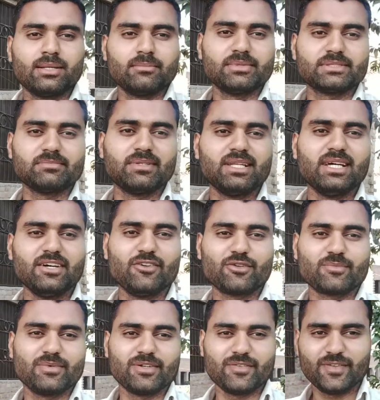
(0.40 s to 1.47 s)
बसमीम्
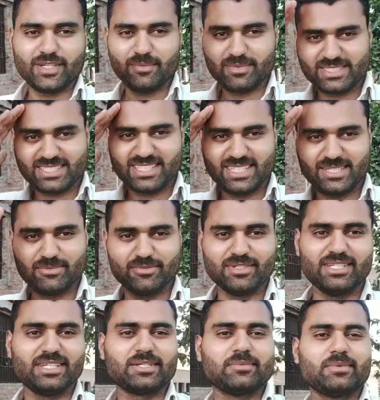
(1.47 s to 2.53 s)
अल्लाम
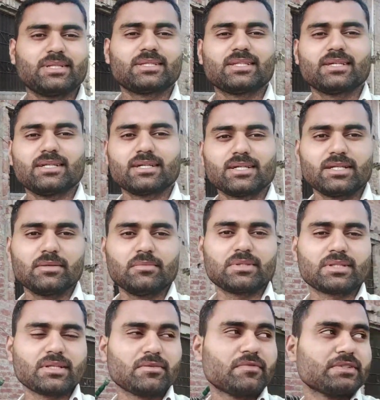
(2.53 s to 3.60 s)
अल्लाह ताला की रहमत
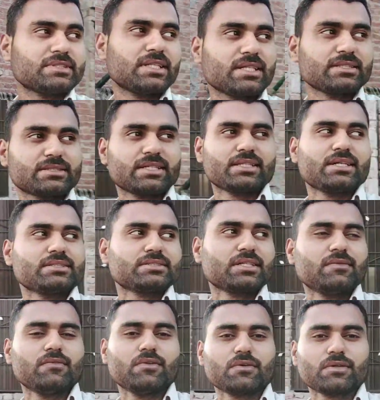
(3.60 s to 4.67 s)
करम फजल के साथ आज
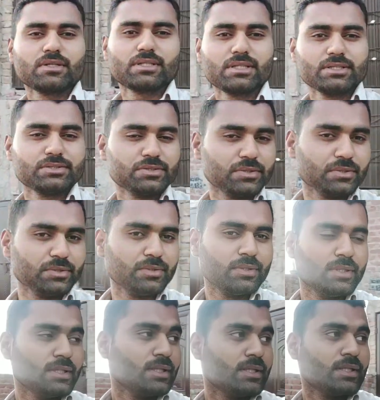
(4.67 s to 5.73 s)
का ब्लॉग करते हैं शुरू
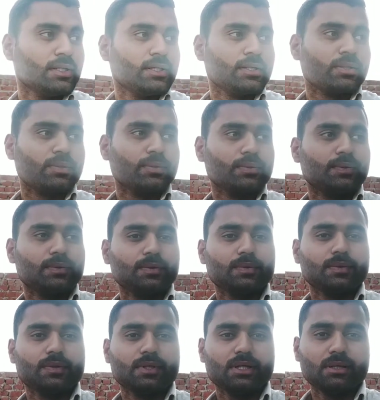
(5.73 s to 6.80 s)
तो
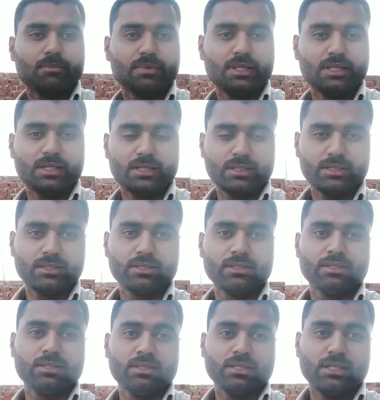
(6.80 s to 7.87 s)
अभी ना
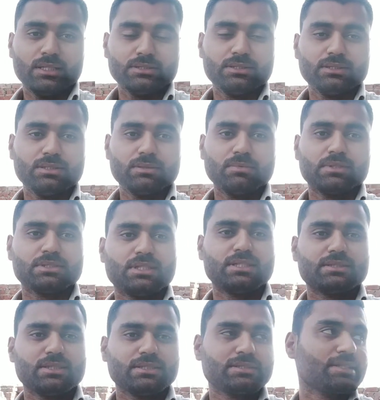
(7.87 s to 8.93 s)
आज माशा
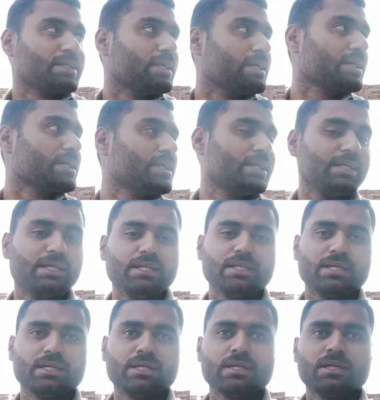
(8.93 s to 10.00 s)
से संडे का दिन है